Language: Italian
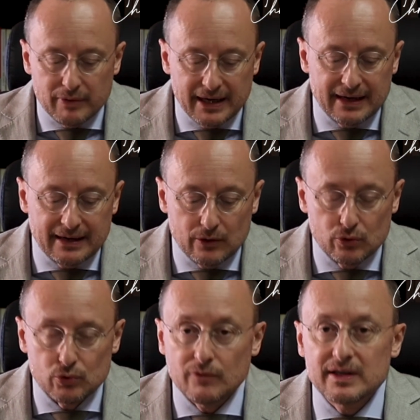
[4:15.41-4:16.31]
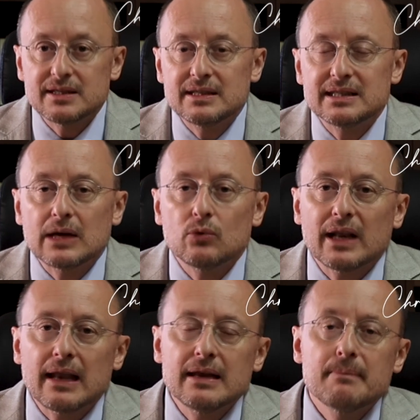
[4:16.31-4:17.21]
bene o dovessi
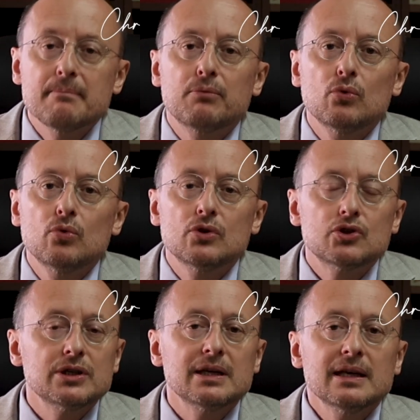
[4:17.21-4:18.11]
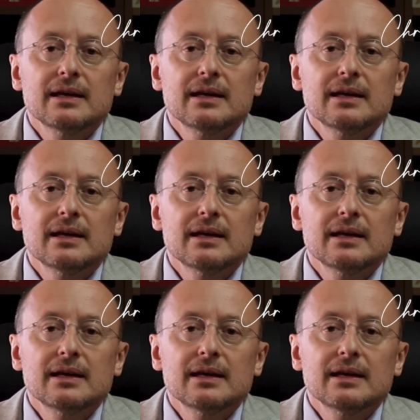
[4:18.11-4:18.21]
seguire gli impulsi,